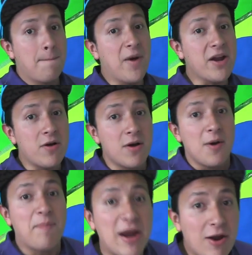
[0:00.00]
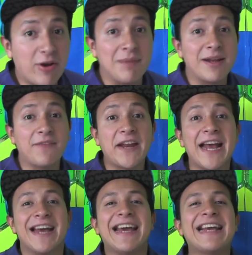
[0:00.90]
Bueno, pero lo que me
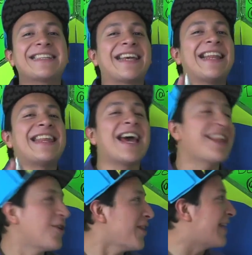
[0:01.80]
refiero es que el día de hoy